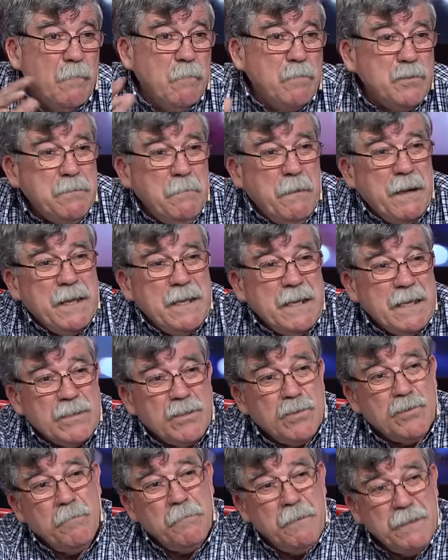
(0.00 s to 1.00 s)
Pues mm.
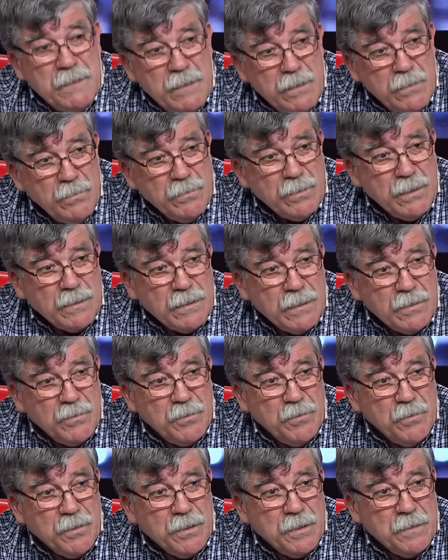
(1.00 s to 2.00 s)
imagínate, son 22
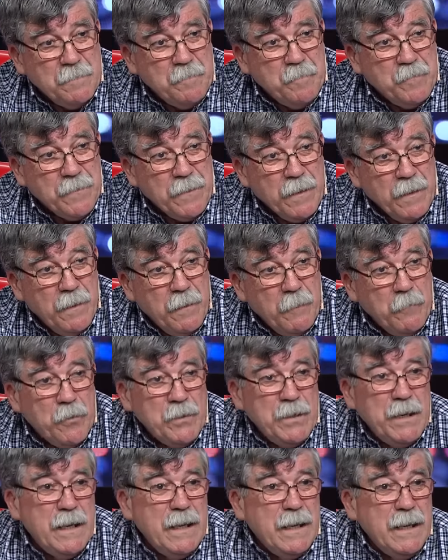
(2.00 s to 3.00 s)
estaciones.
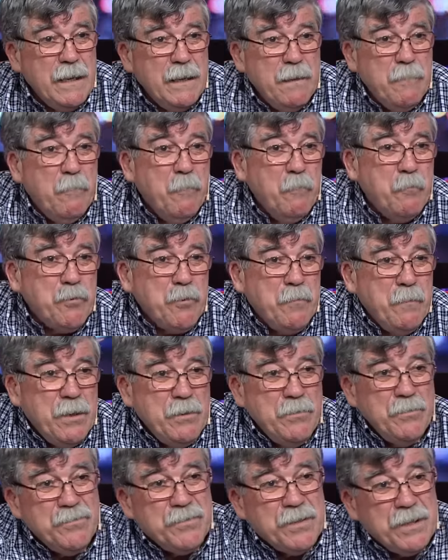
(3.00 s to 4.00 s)
Ponele en
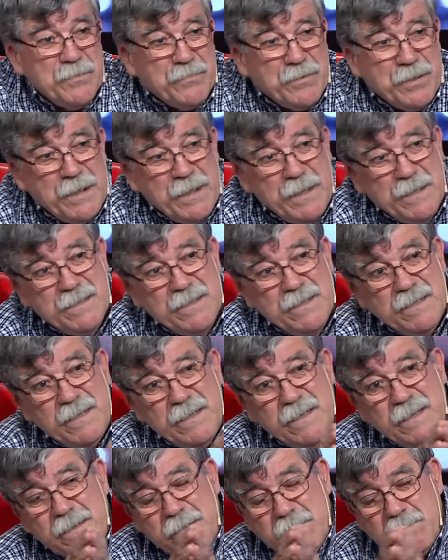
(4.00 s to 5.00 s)
promedio entre 3
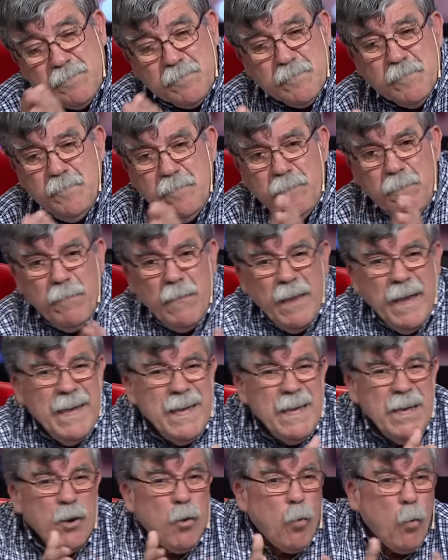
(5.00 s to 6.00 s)
y,
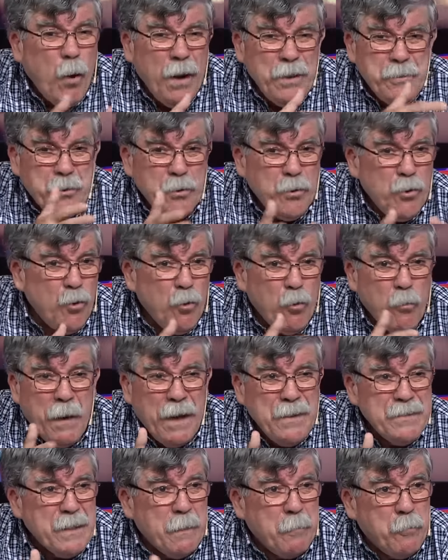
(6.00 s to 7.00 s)
y 4
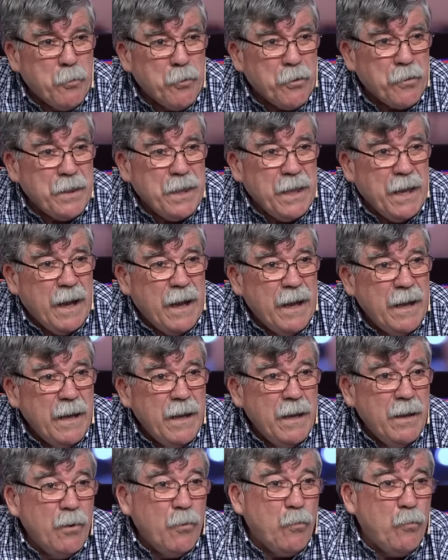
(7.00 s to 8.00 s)
bandas por día.
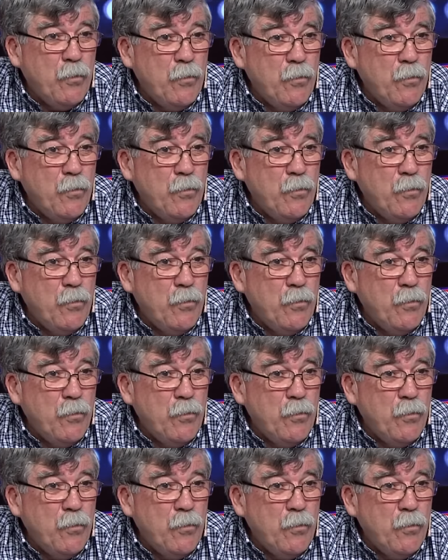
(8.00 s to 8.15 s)
Son